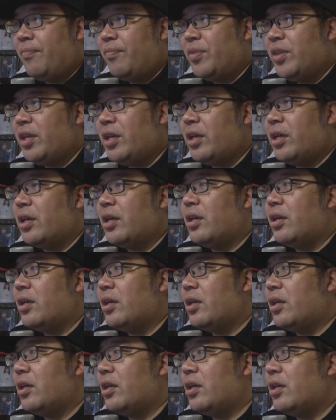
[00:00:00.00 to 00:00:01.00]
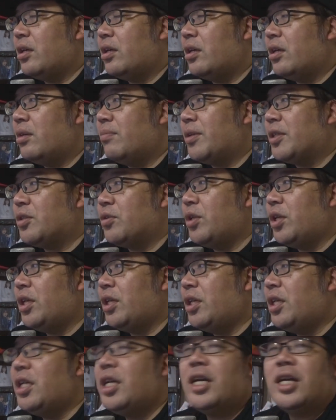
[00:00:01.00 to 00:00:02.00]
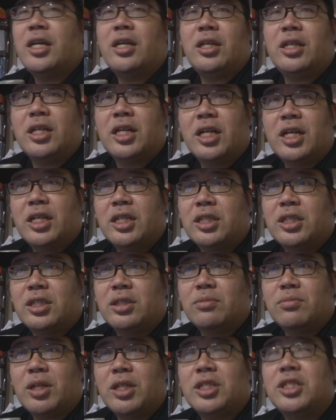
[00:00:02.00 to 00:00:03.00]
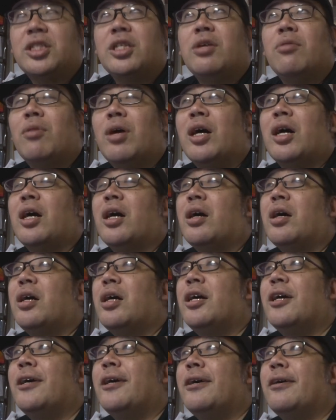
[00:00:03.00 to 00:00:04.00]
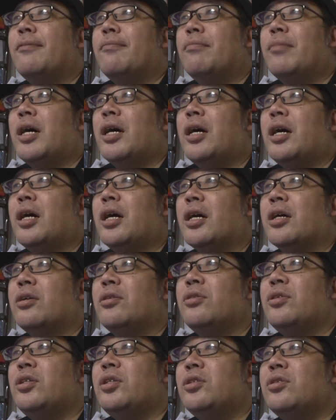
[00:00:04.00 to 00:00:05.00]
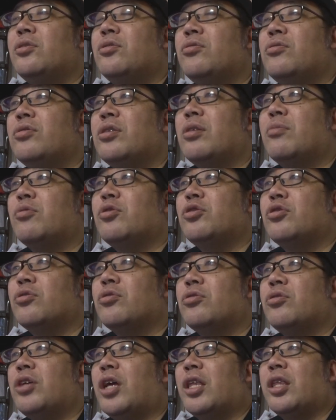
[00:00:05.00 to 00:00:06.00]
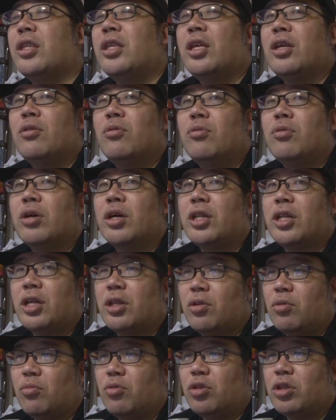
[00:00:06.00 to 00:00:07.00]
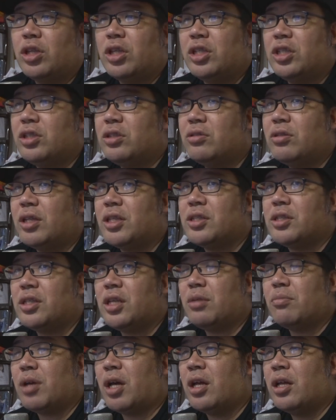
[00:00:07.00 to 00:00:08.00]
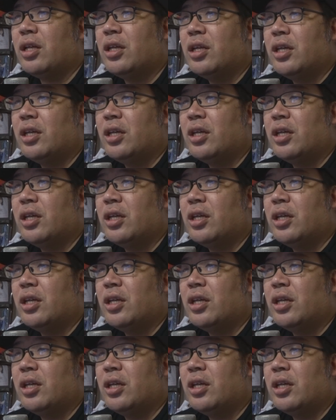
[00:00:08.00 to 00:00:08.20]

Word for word: で、えー、まあ、それ以外に関しましては、まあ、クイズ動画もちょっとやっていこうかなと思って、実はですね、今、